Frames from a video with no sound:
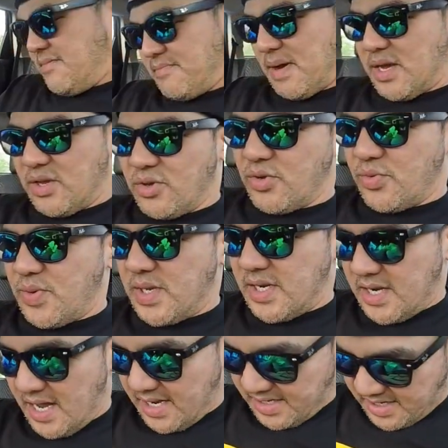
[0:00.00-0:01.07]
ayumin
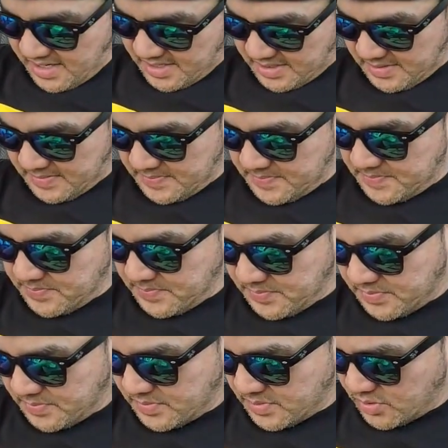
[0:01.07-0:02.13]
na natin
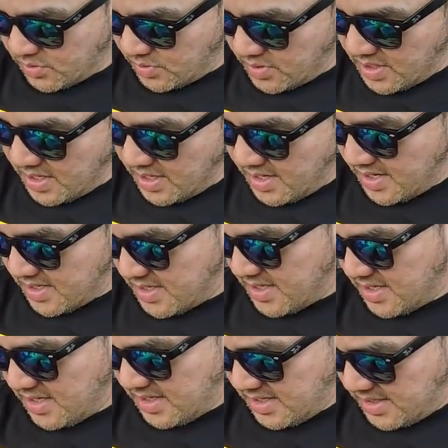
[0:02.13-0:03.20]
today
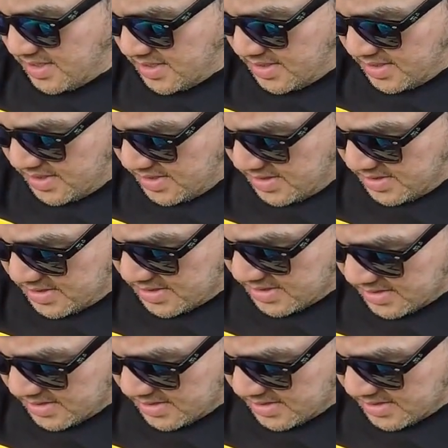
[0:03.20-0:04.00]
is